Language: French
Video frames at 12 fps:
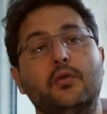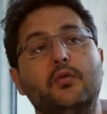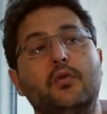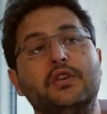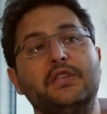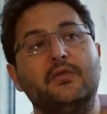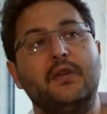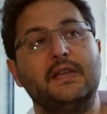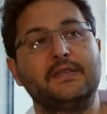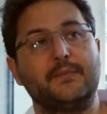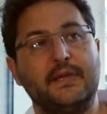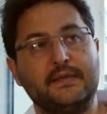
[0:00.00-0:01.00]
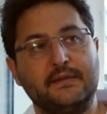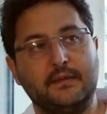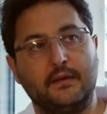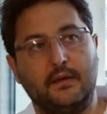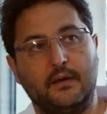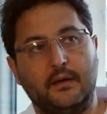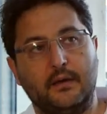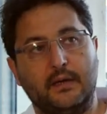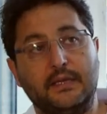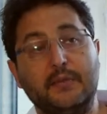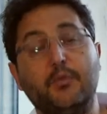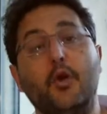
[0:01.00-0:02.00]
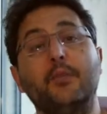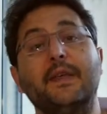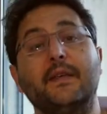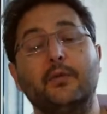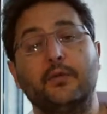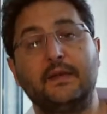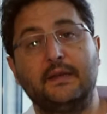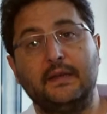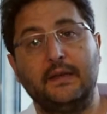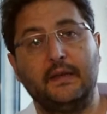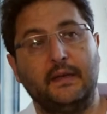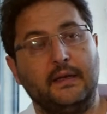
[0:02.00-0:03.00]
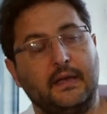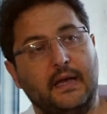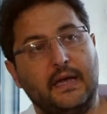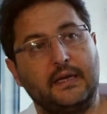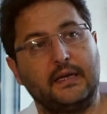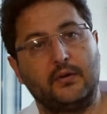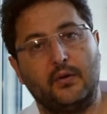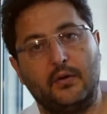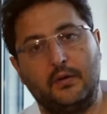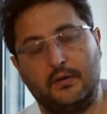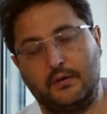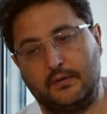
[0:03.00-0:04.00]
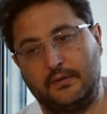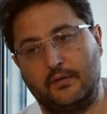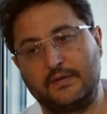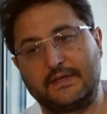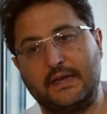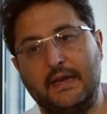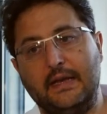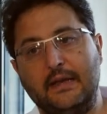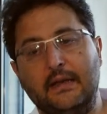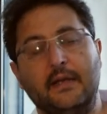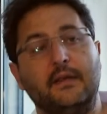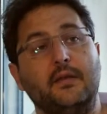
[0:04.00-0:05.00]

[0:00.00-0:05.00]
une origine de l'espèce euh, et des premières sociétés agricoles dans le Sahel,